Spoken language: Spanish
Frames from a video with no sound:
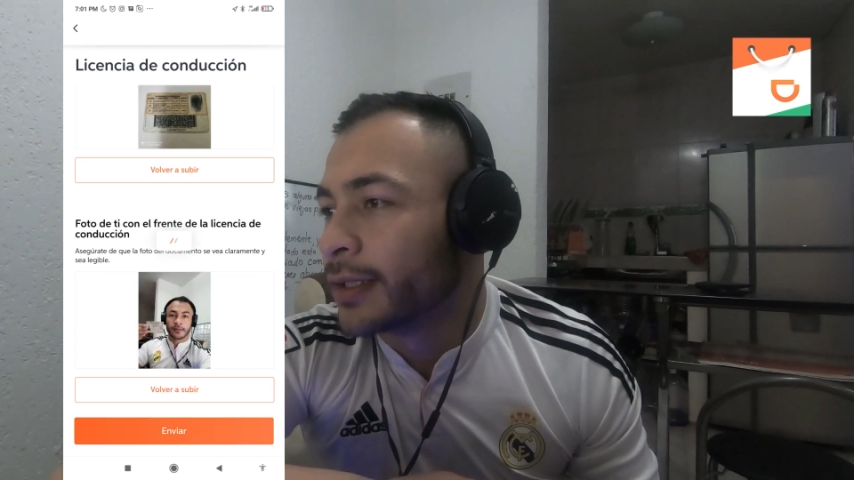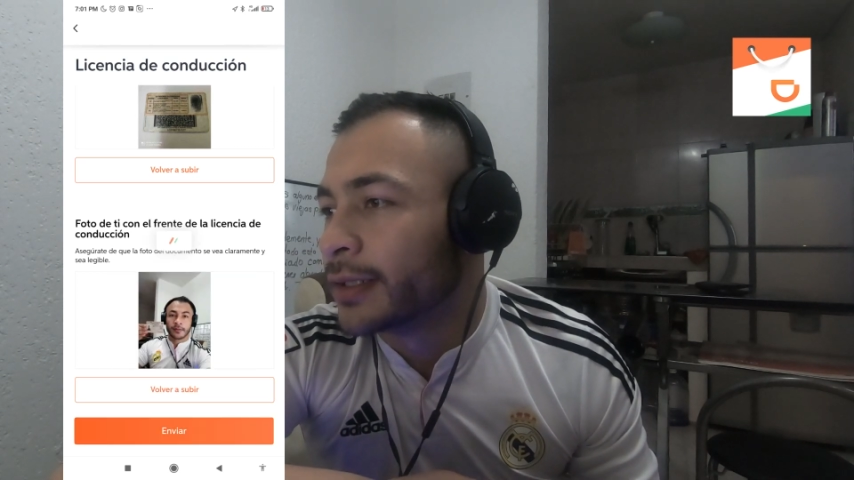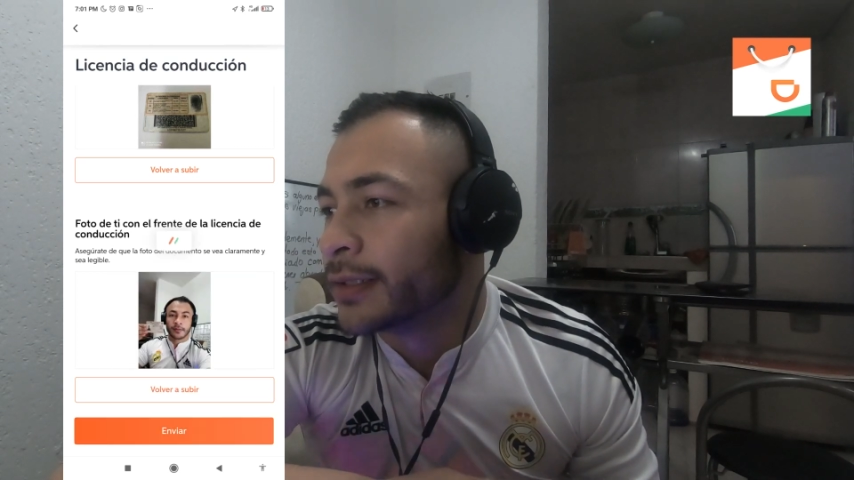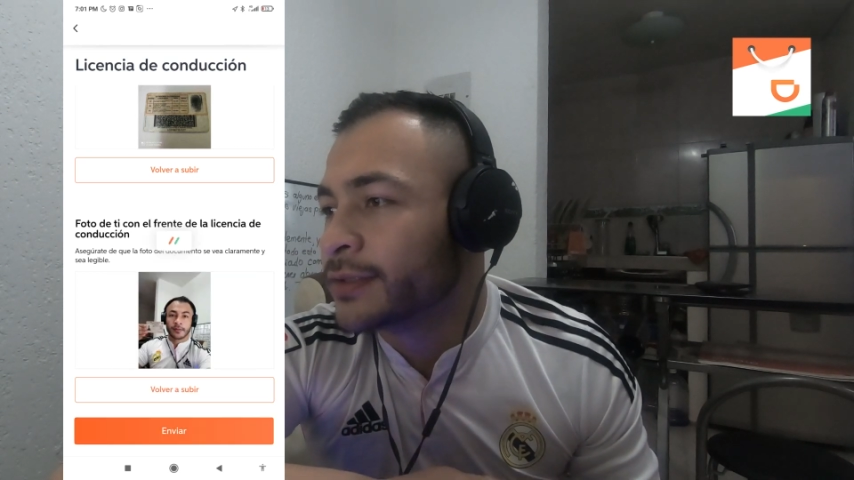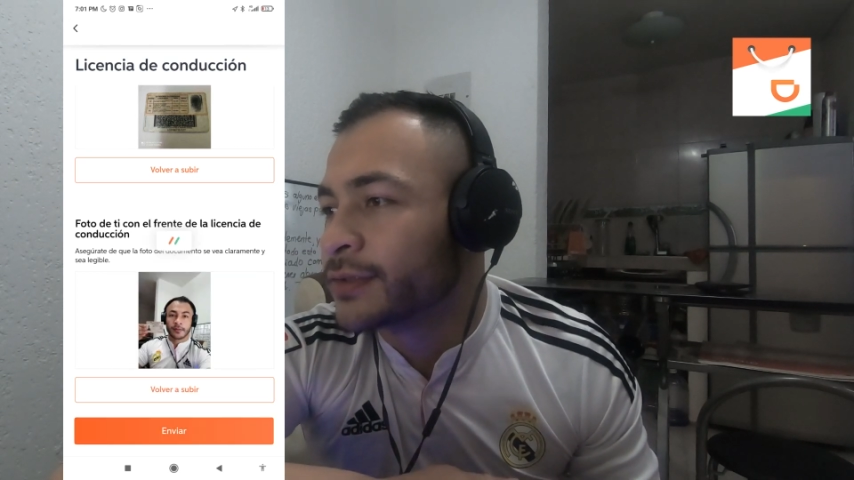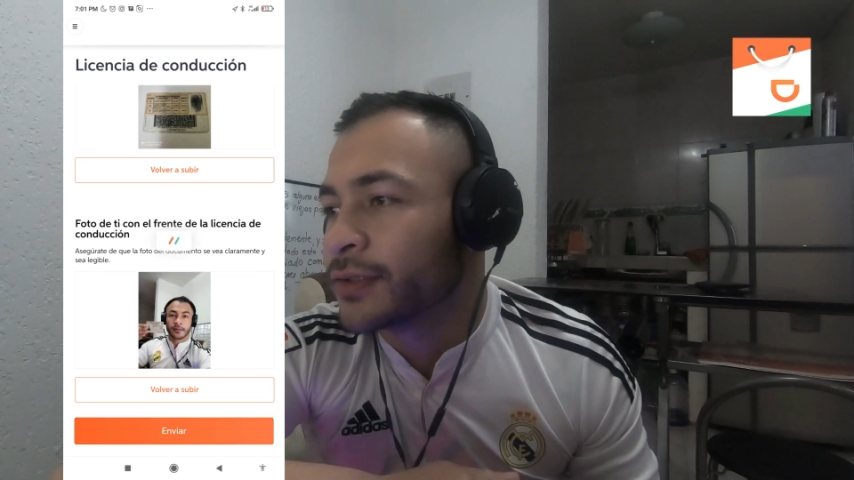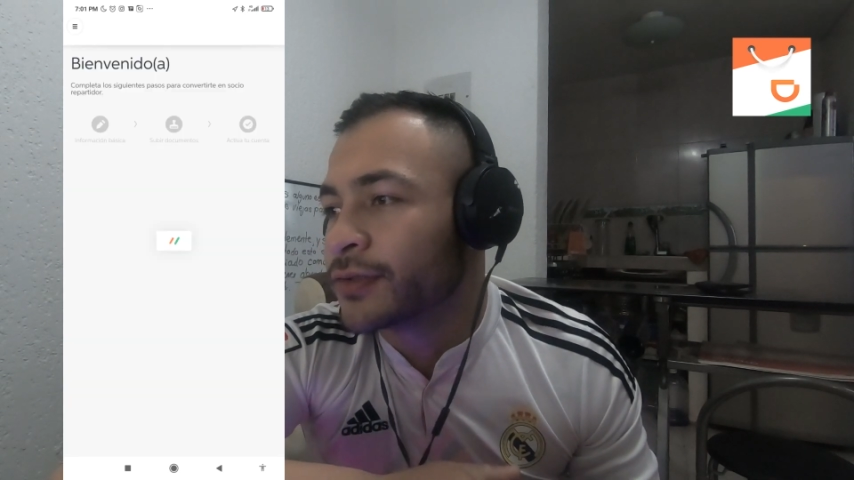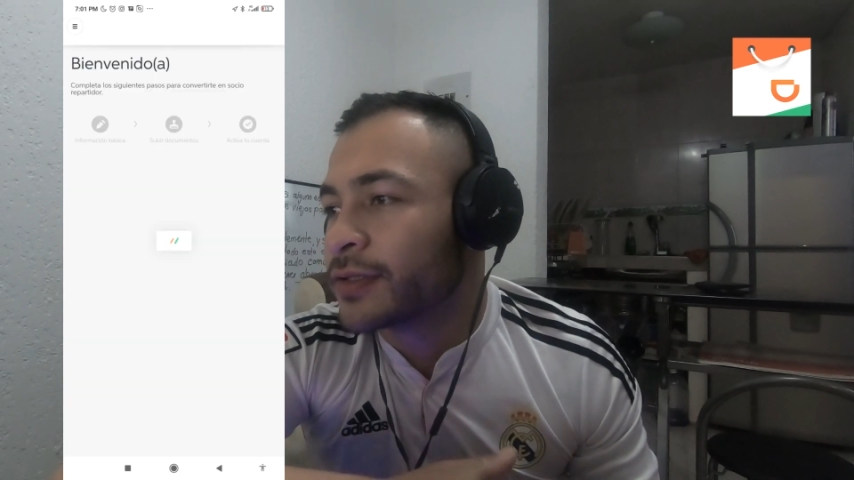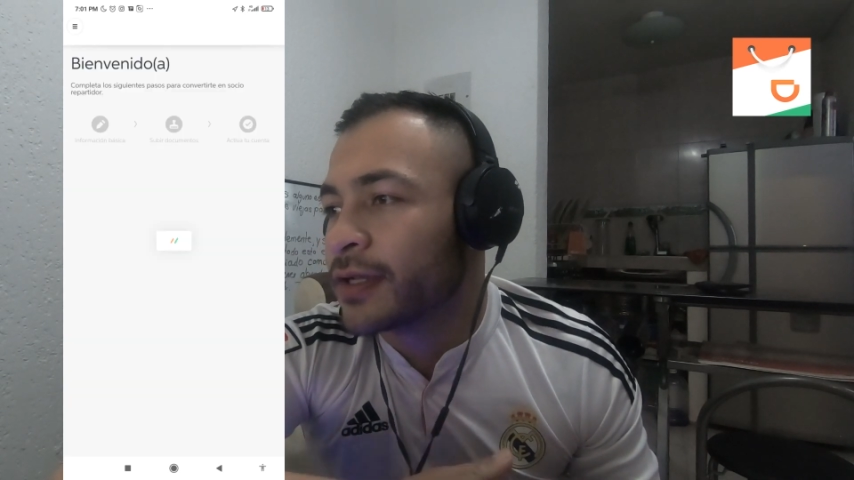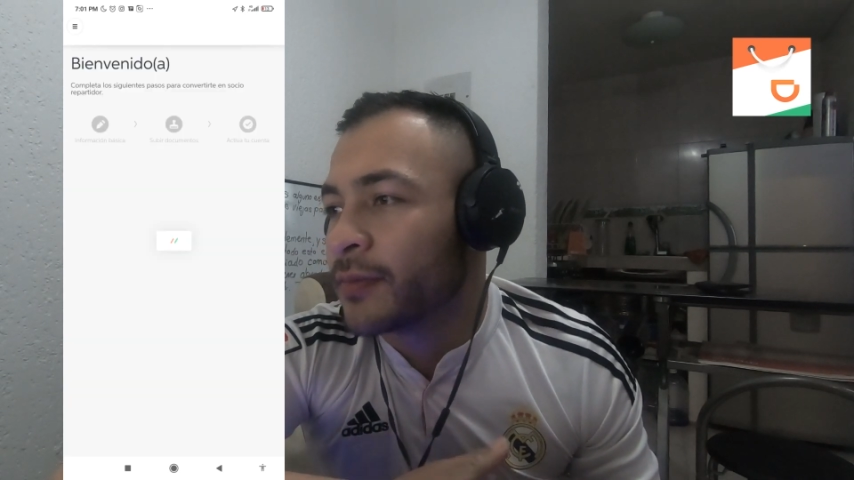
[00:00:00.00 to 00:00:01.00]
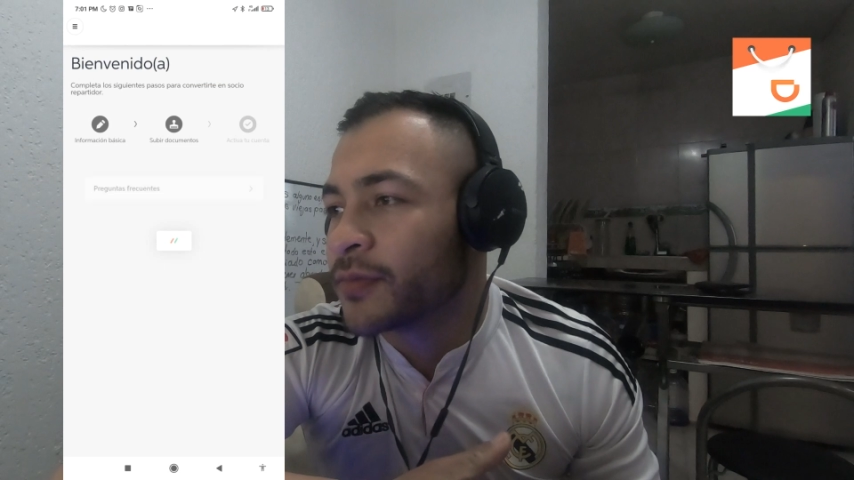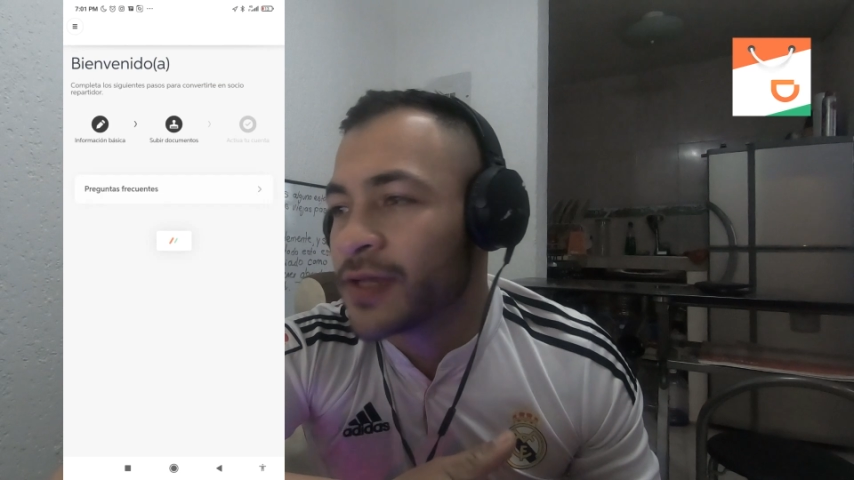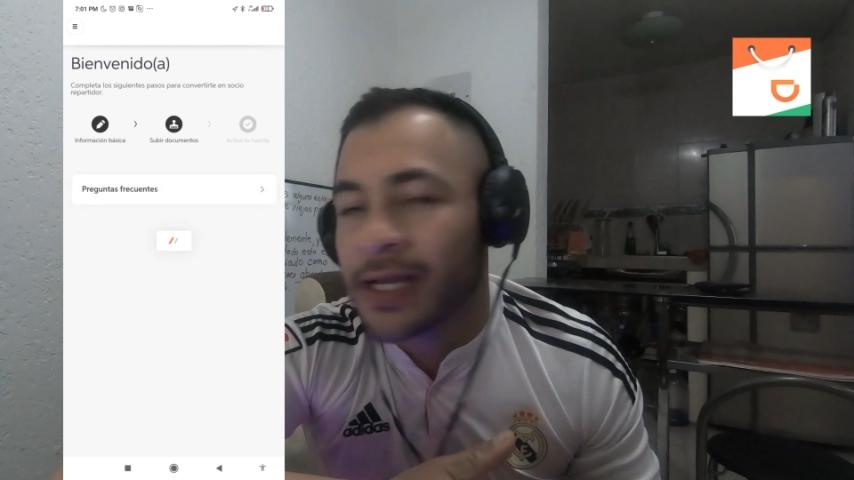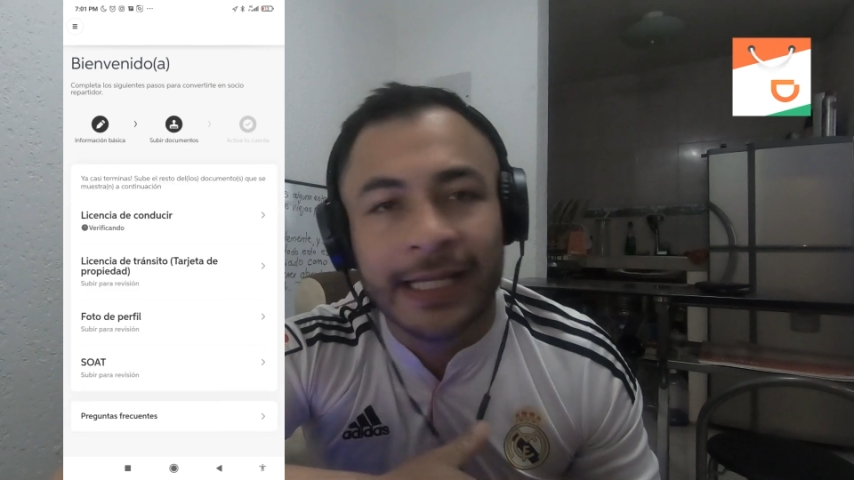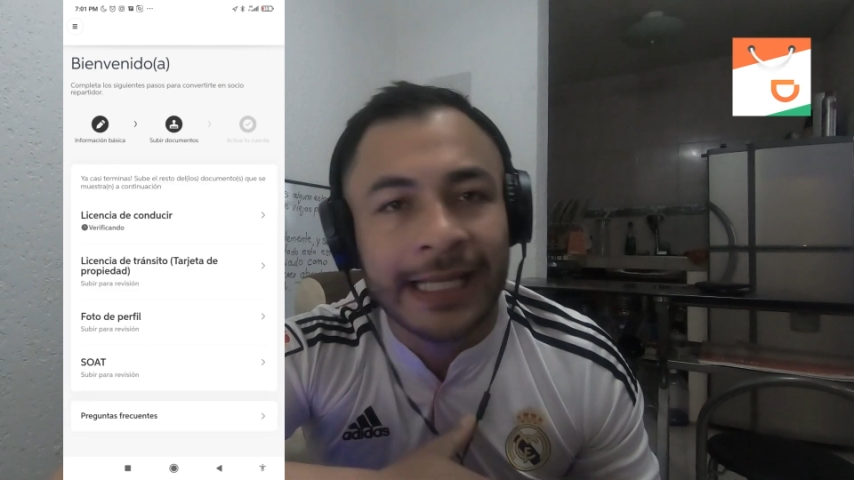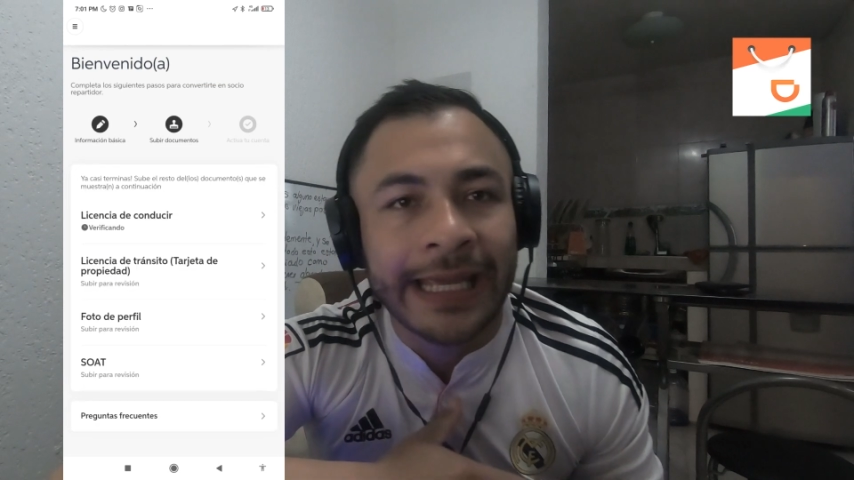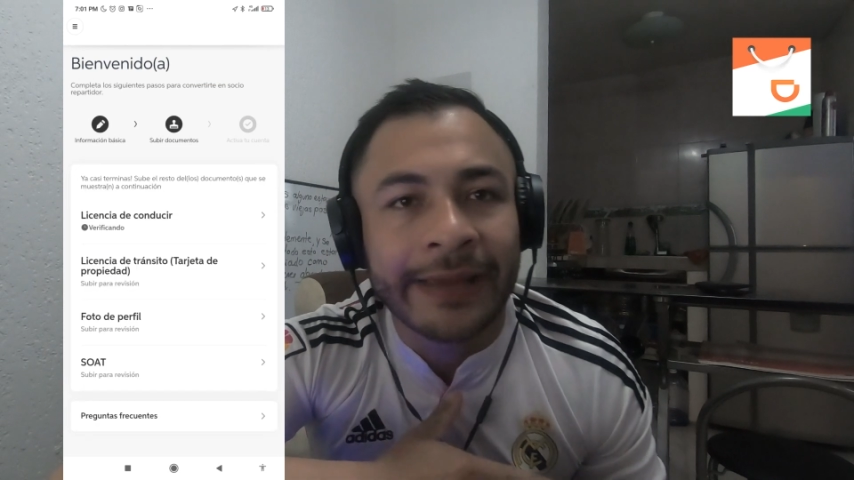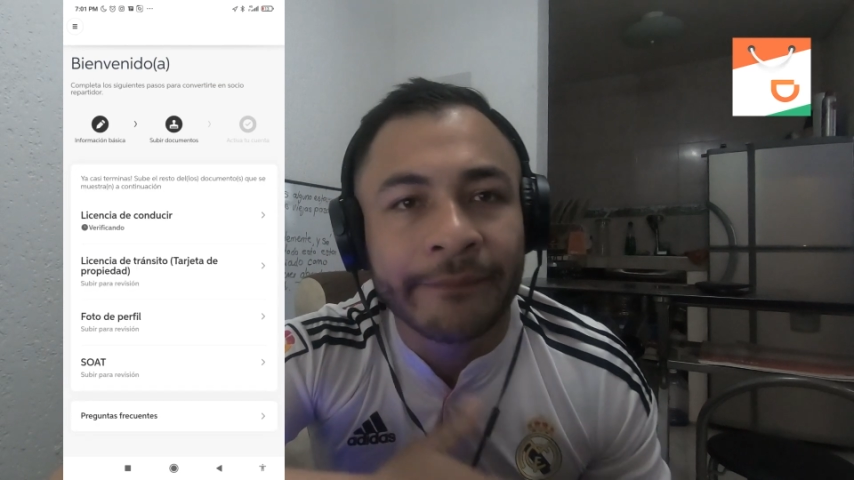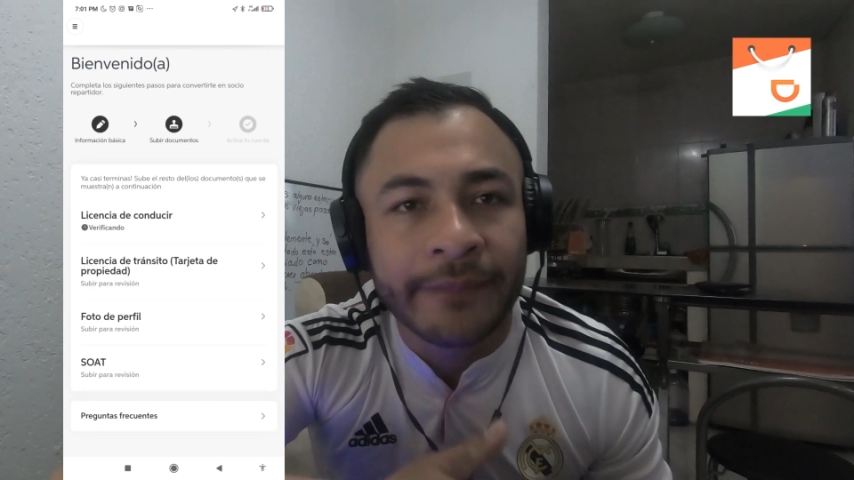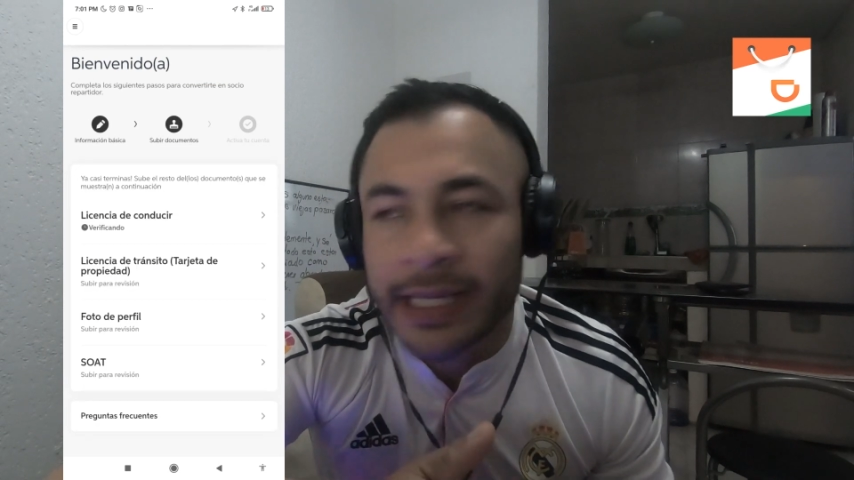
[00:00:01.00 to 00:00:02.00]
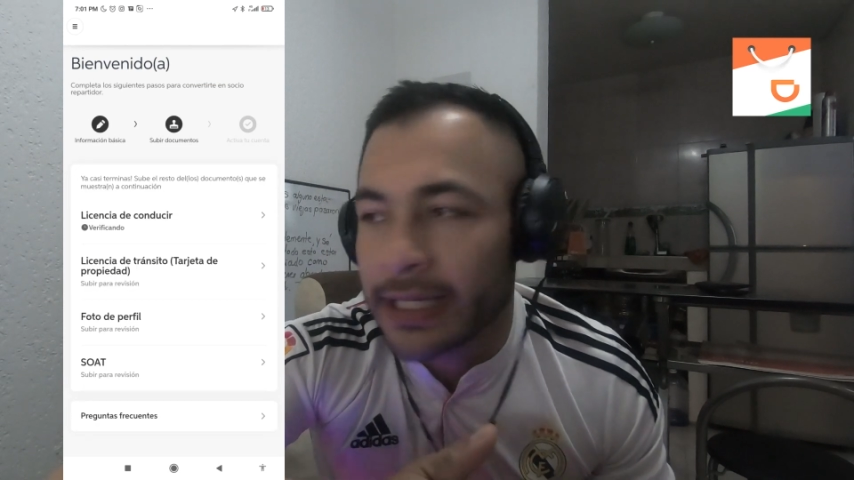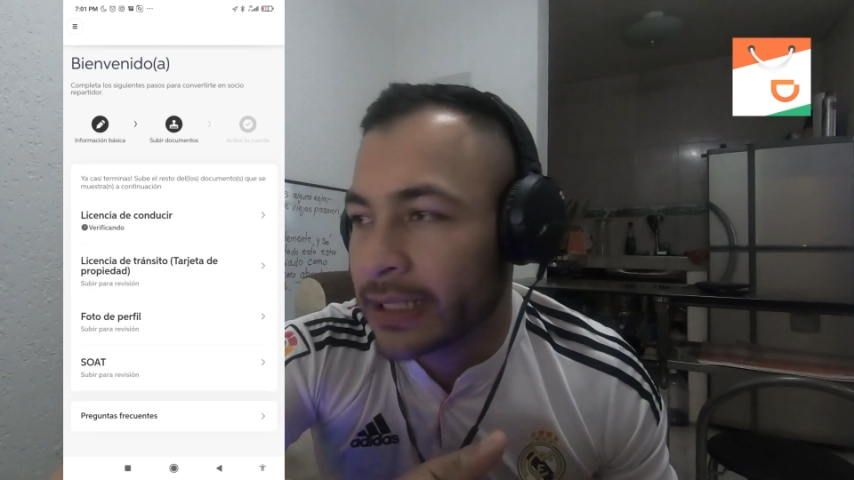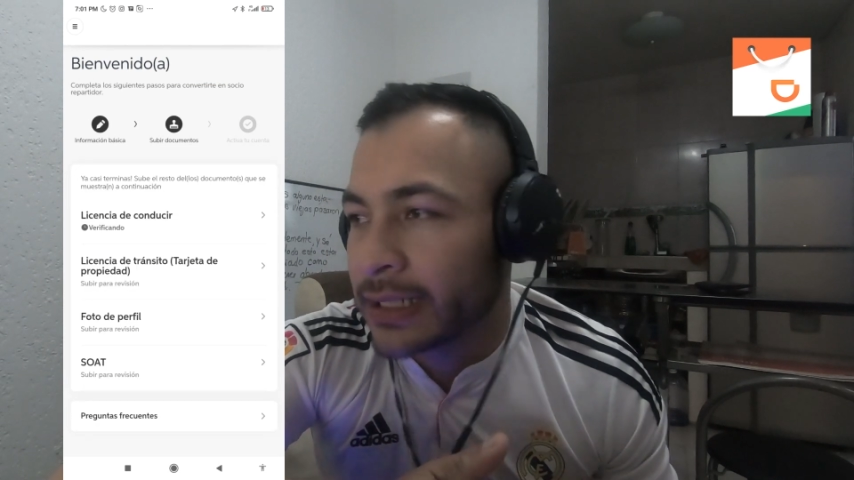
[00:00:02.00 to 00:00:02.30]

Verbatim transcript: Listo, entonces le vamos a dar enviar.